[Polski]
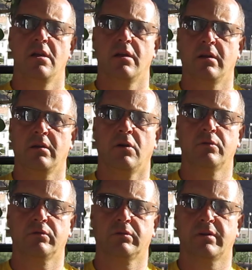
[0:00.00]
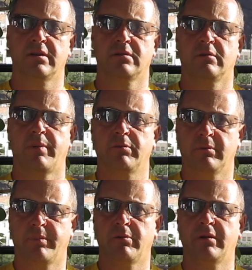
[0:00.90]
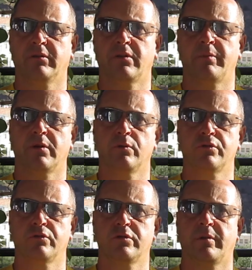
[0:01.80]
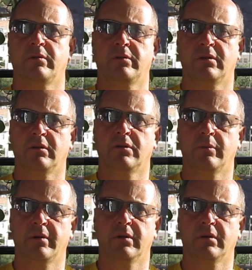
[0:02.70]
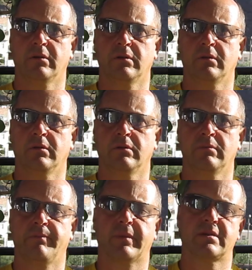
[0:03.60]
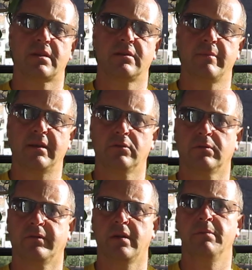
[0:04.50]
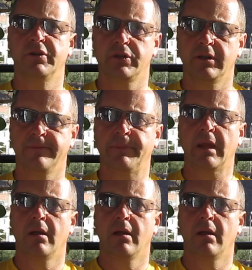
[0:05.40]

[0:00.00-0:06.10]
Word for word: e, ogród, który jest pełen, pełen dobrych uczuć, pełen dobrych y, sentymentów i myśli